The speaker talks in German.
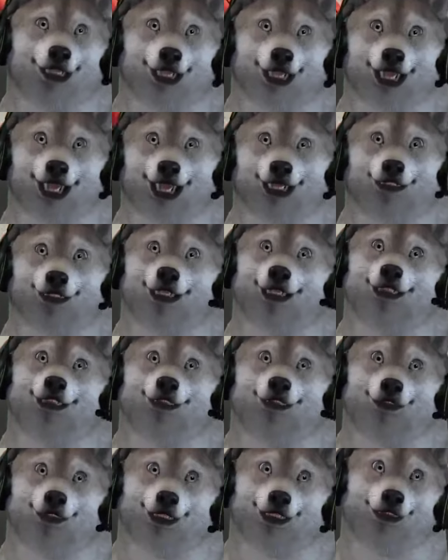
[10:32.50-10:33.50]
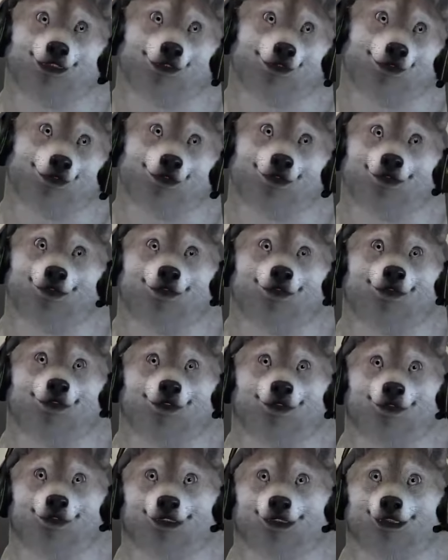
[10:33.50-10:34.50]
Ich weiß selber nicht, wo wir die
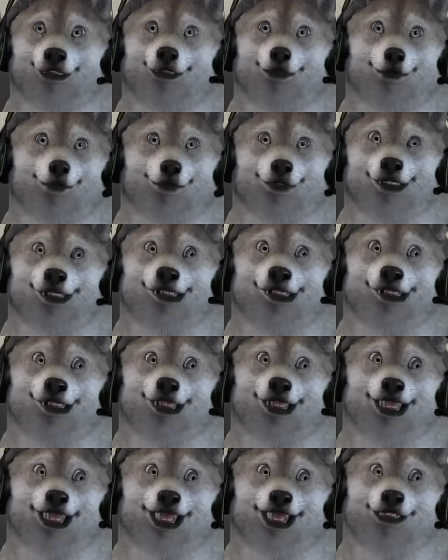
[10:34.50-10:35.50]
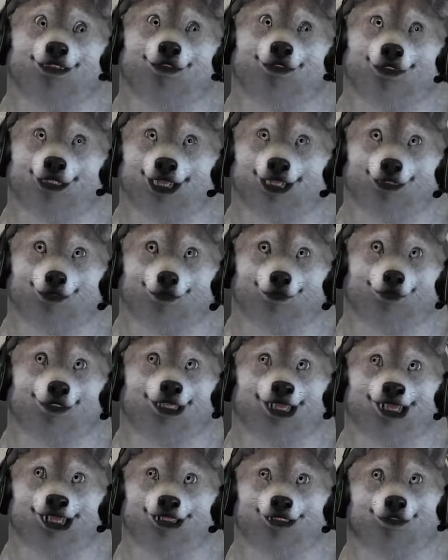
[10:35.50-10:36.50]
derweil hin tun. Verkaufen,
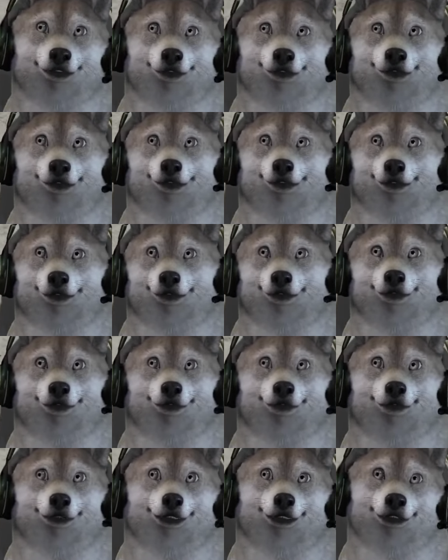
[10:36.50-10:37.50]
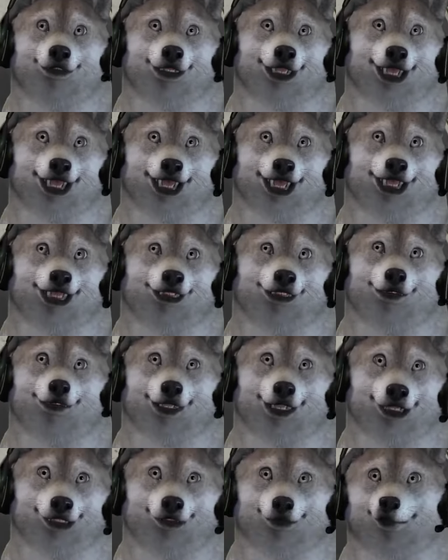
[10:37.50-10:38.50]
drei Ballen. Ich weiß erstens mal
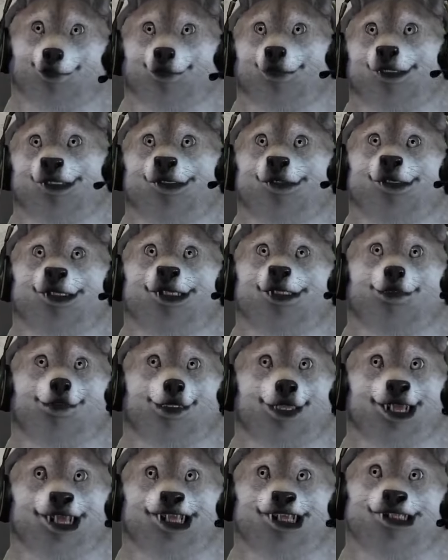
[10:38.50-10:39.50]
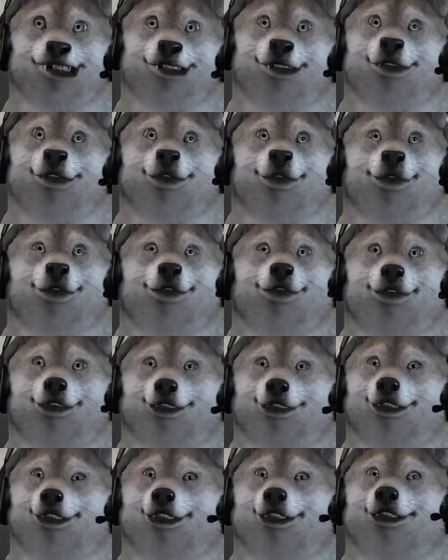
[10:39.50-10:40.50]
nicht, wo man die verkauft jetzt hat.
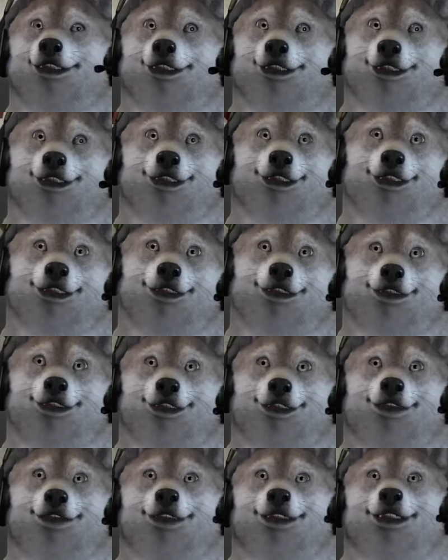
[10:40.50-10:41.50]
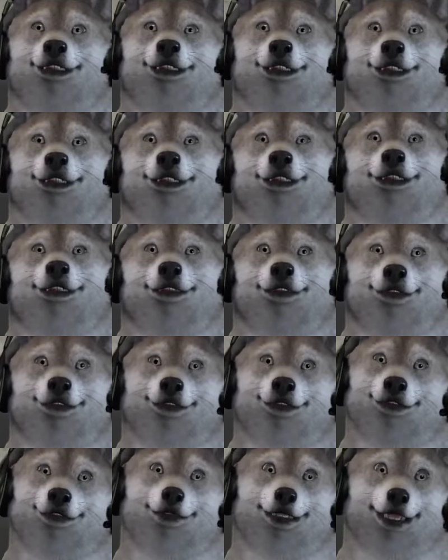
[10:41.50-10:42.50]
Äh, und
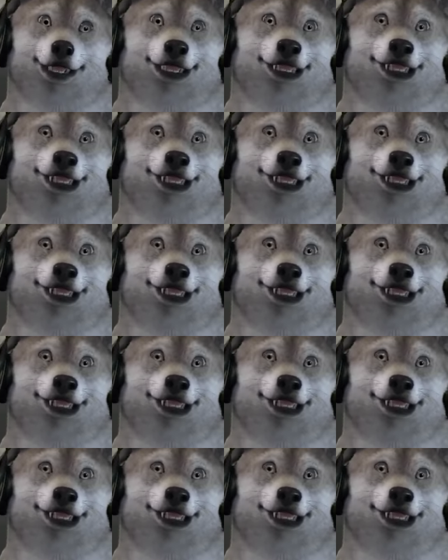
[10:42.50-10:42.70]
zweitens, sie stören